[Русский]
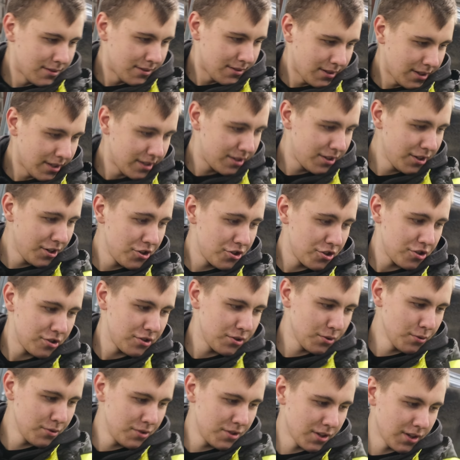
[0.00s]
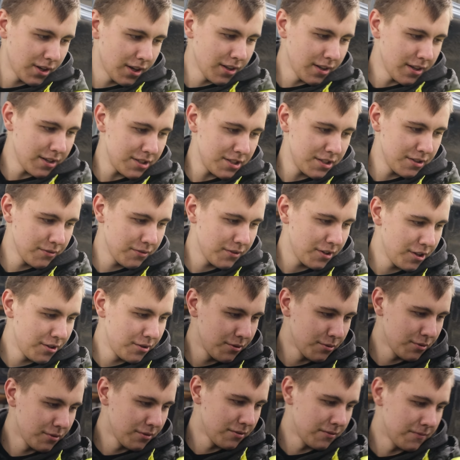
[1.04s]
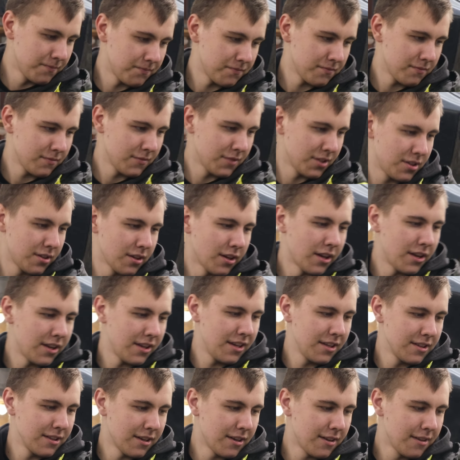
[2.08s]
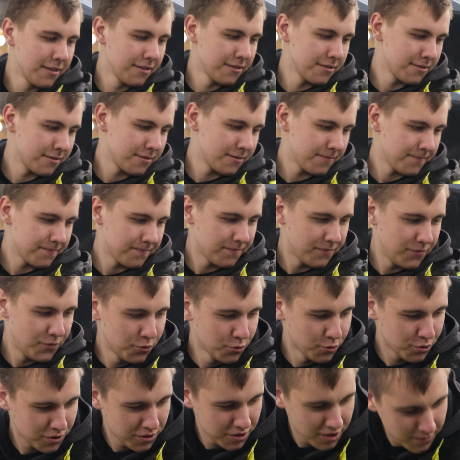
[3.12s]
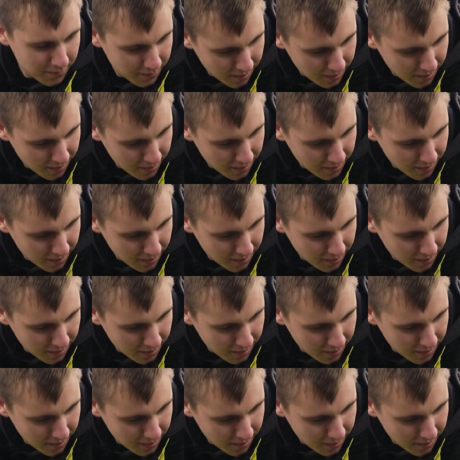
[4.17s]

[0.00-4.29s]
А 3.6 зеркала себе вкинул, это оригиналы. Немножко там